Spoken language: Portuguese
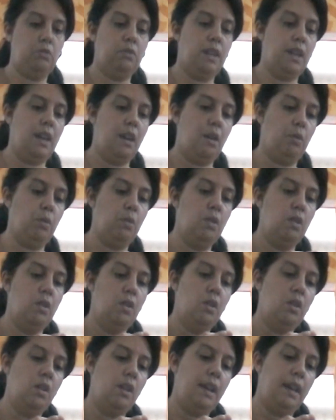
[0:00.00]
um real.
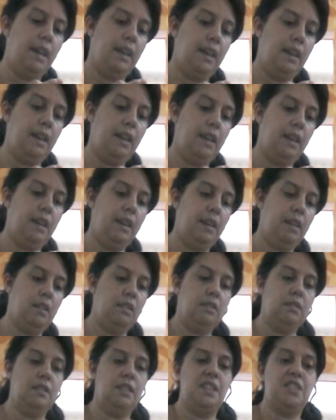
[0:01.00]
É,
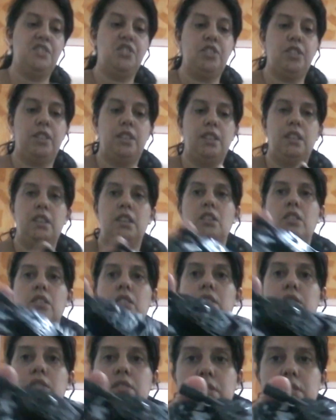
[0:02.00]
este aqui, ó,